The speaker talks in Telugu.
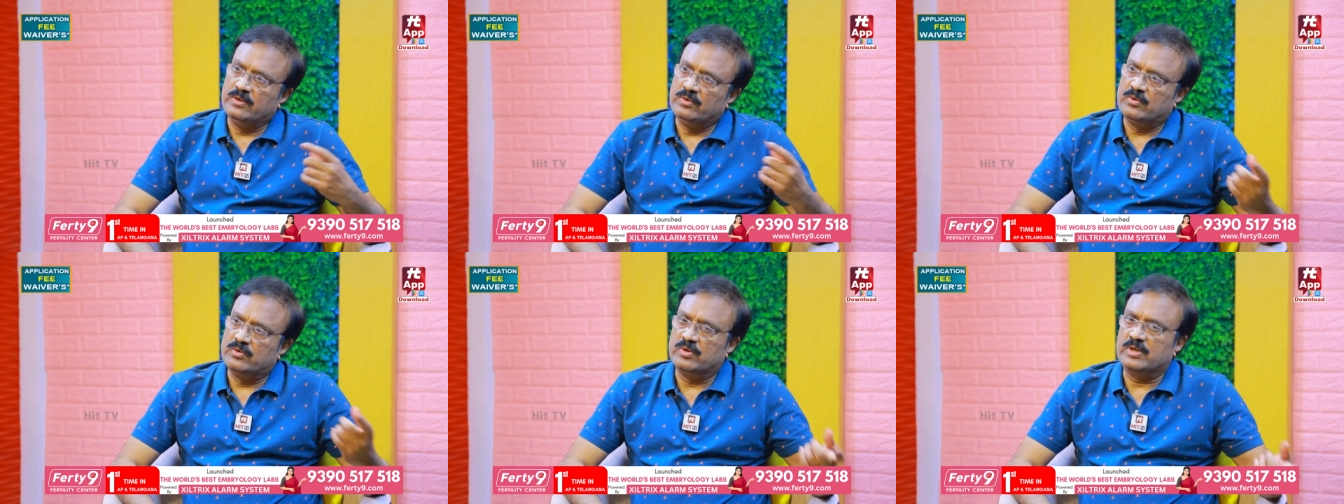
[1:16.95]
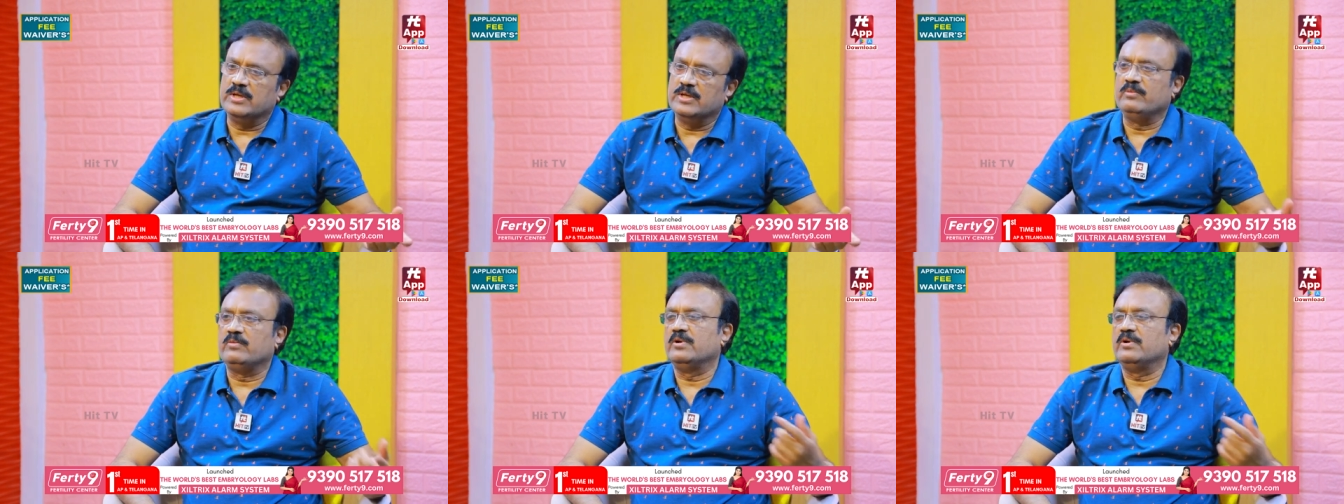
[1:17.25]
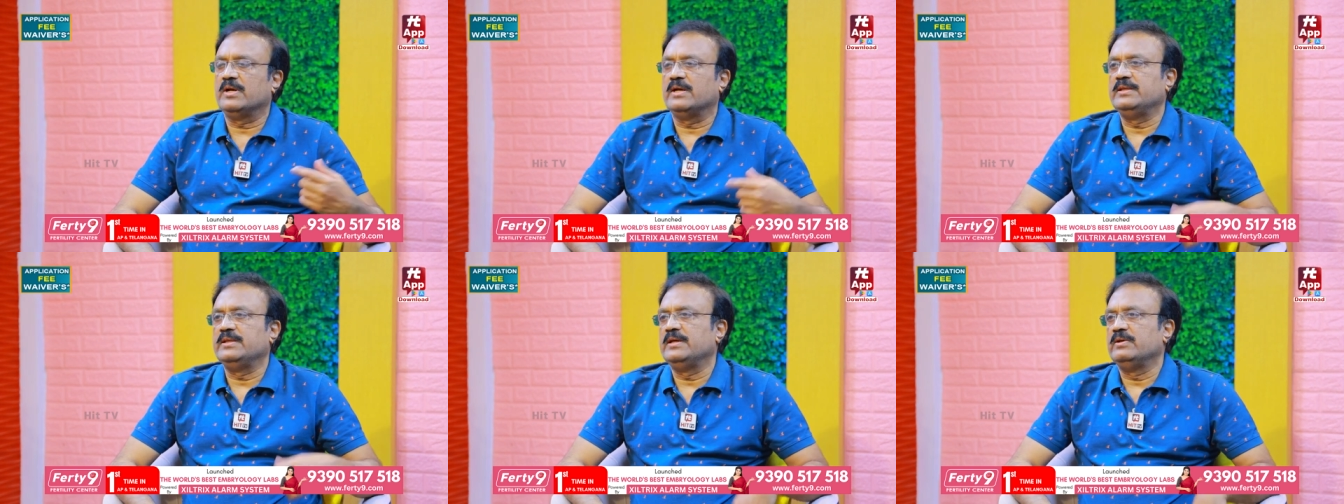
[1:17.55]
ఇంకో టీం
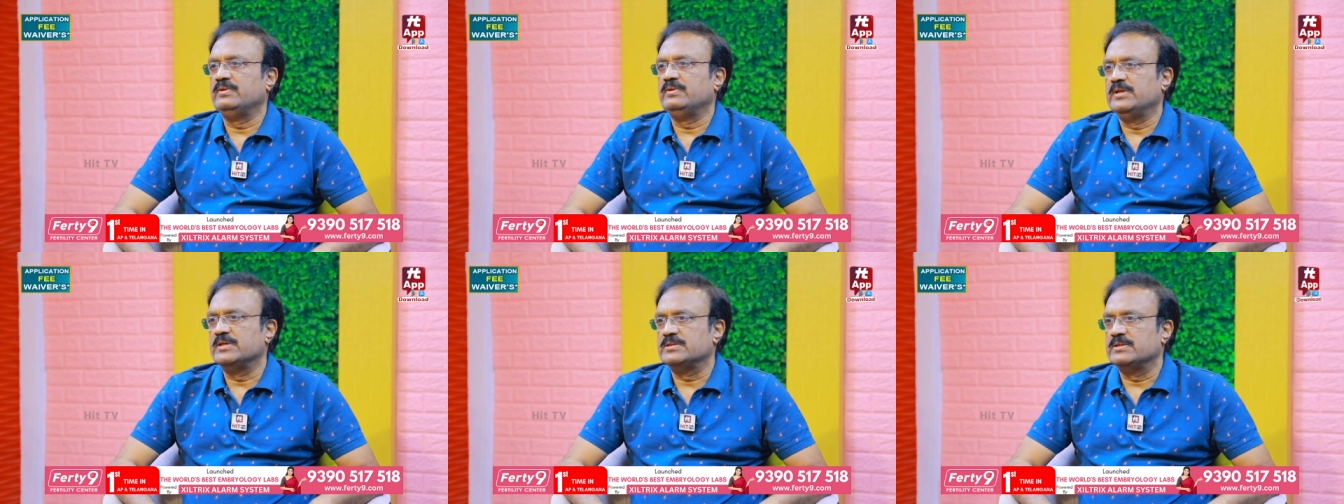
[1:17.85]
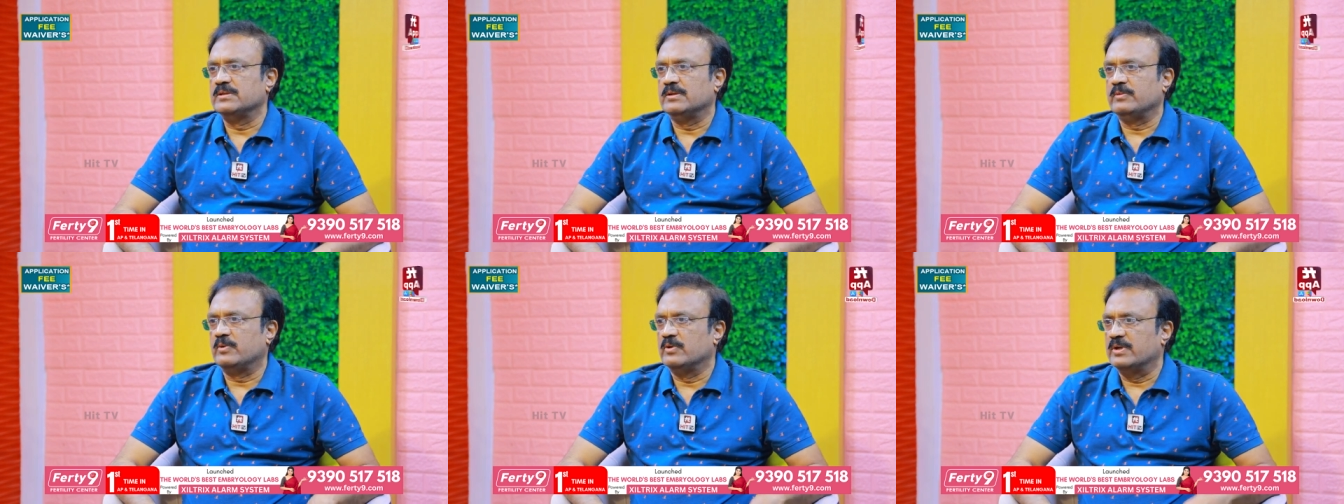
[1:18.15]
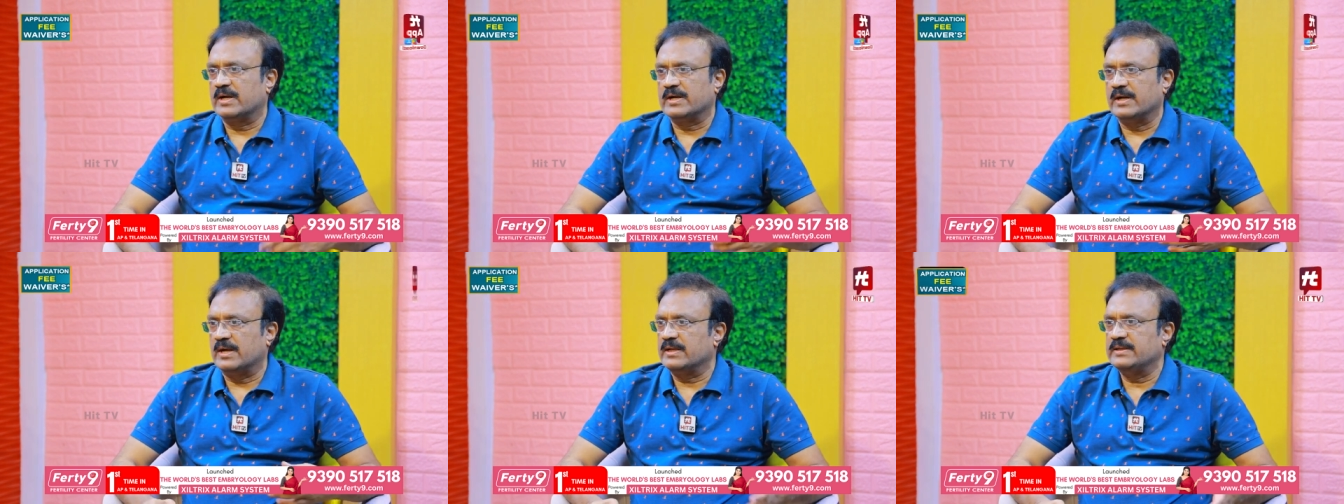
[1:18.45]
కూడా అదే ఉద్దేశంలో
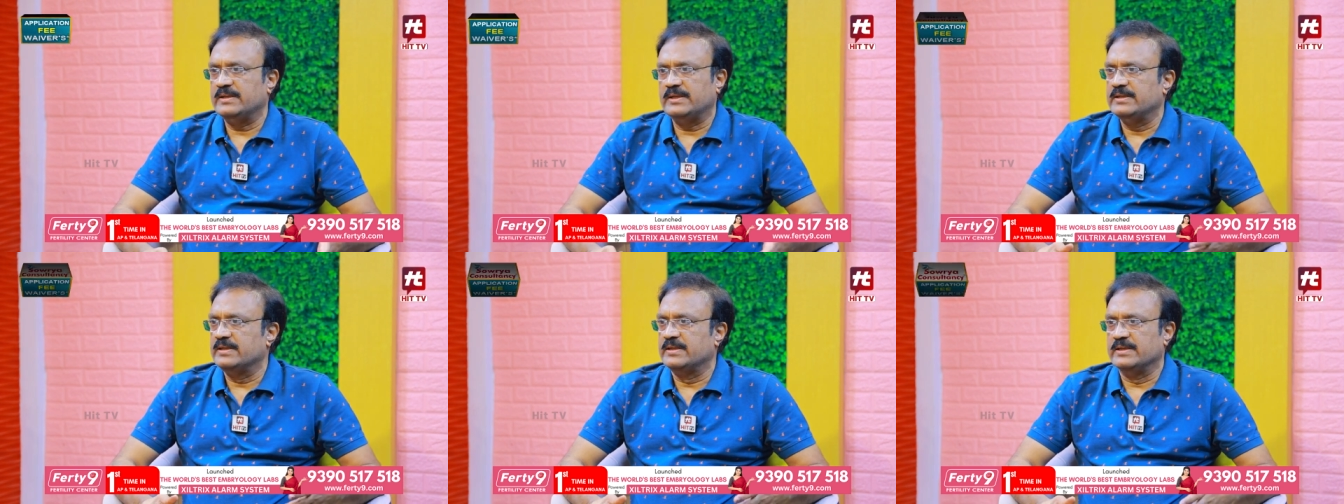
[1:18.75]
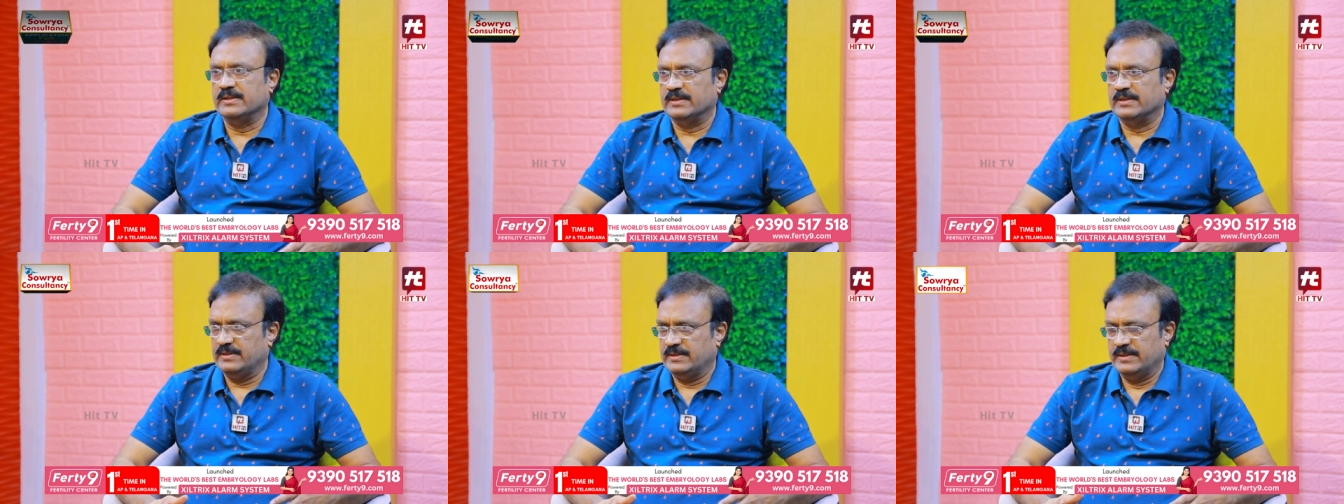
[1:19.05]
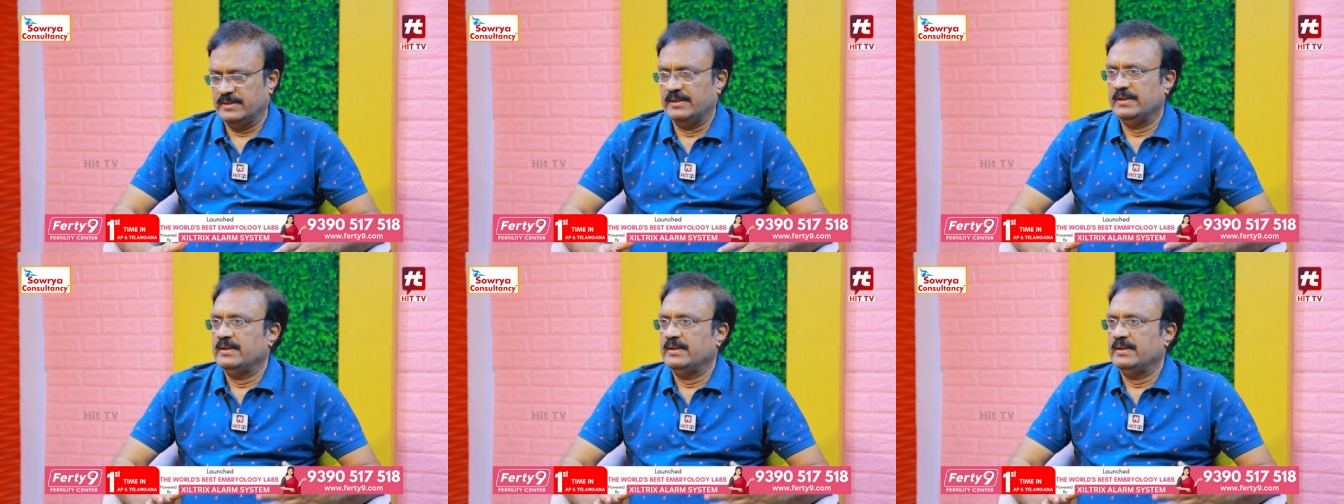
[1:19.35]
కూడా అదే జరిగింది